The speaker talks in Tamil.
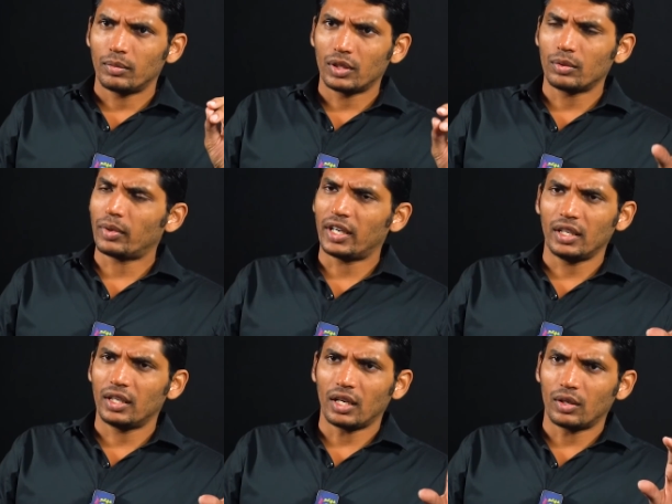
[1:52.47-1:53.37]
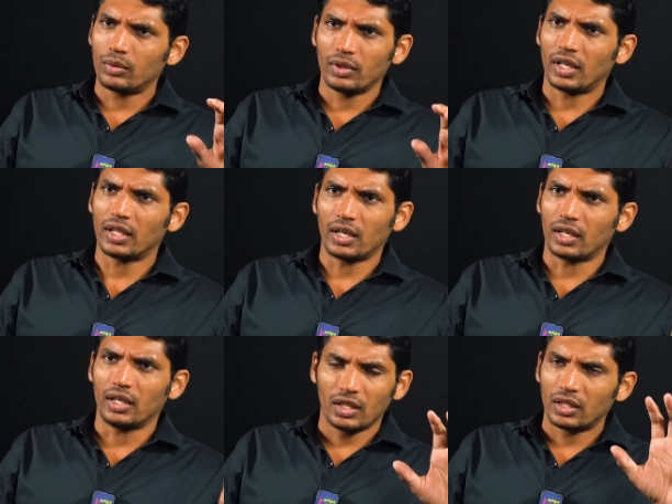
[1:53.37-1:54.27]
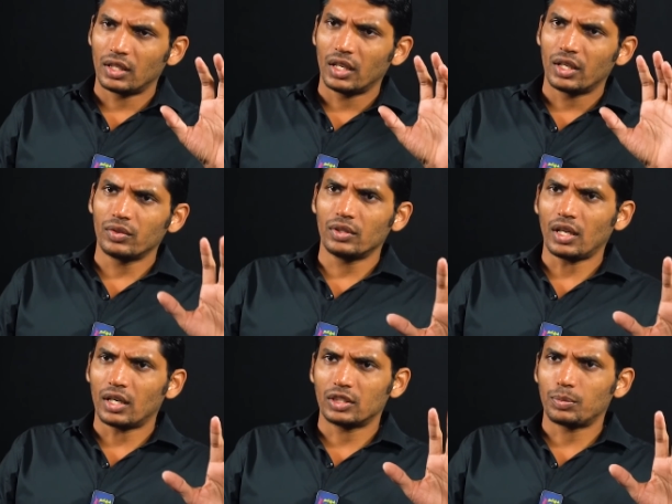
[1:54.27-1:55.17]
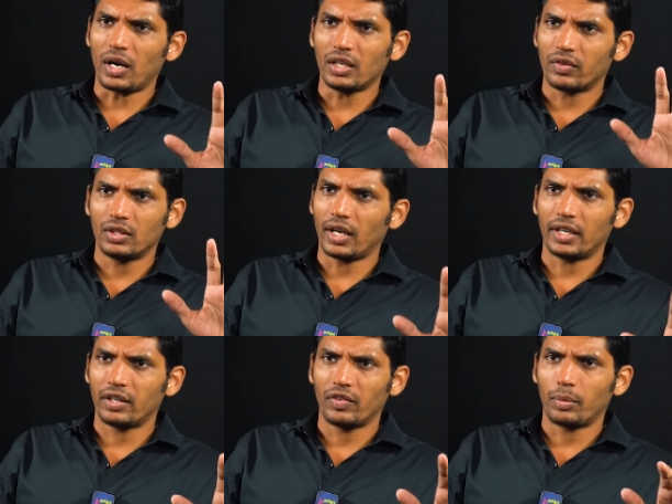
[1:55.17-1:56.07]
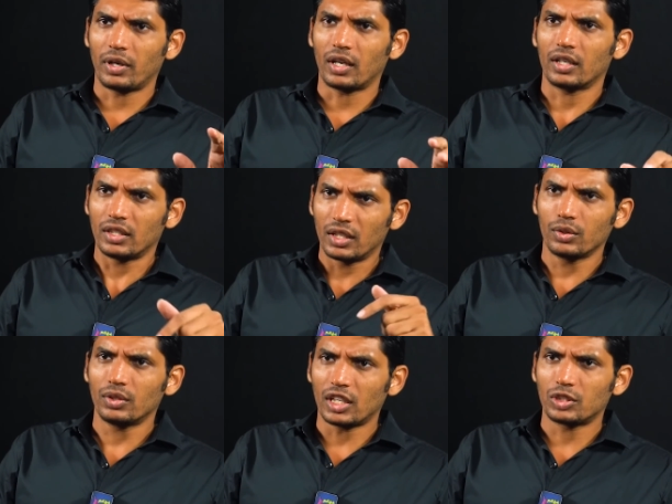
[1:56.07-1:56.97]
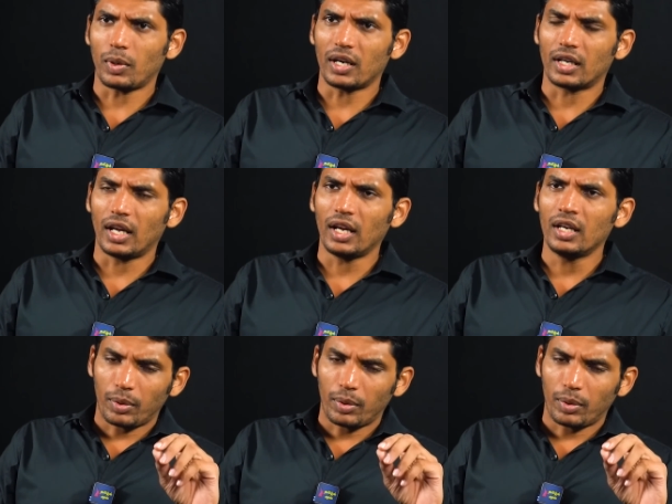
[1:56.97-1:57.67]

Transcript: மற்றும் மைனிங்காகவும் எடுக்கிறாங்க கிட்டத்தட்ட இருபத்தாறு ஸ்பாட் வந்து ஐடென்டிஃபை பண்ணுறாங்க இந்த இருபத்தாறு ஸ்பாட்டில்